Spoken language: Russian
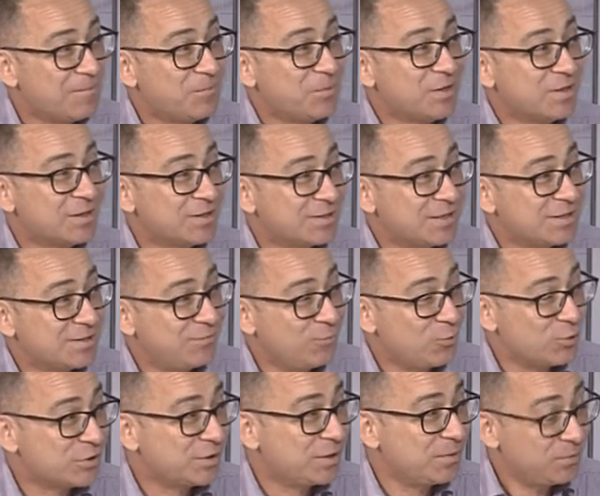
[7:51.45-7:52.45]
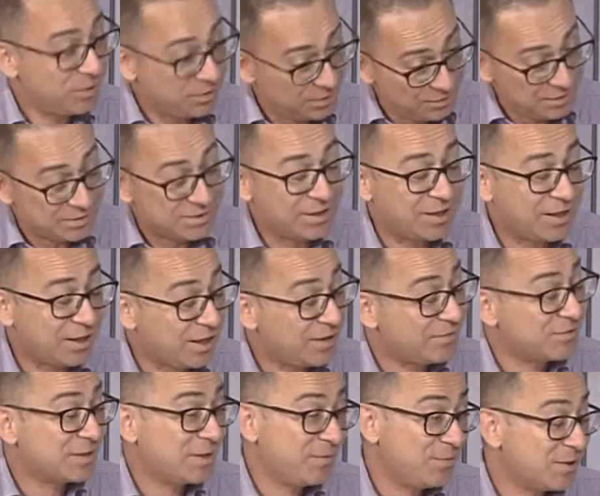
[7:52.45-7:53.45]
э, со звездами, и с
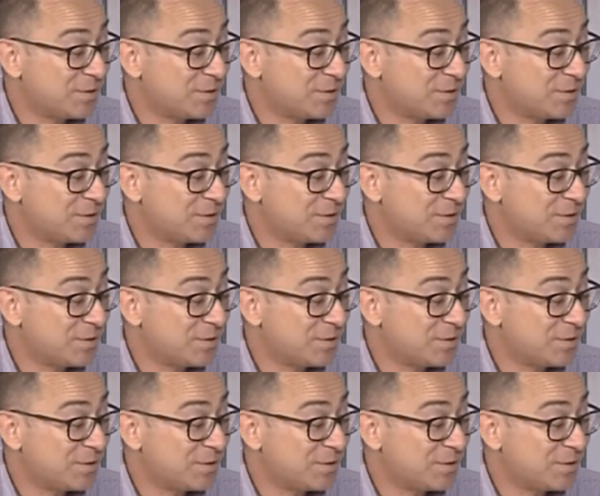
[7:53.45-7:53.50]
николаевскими,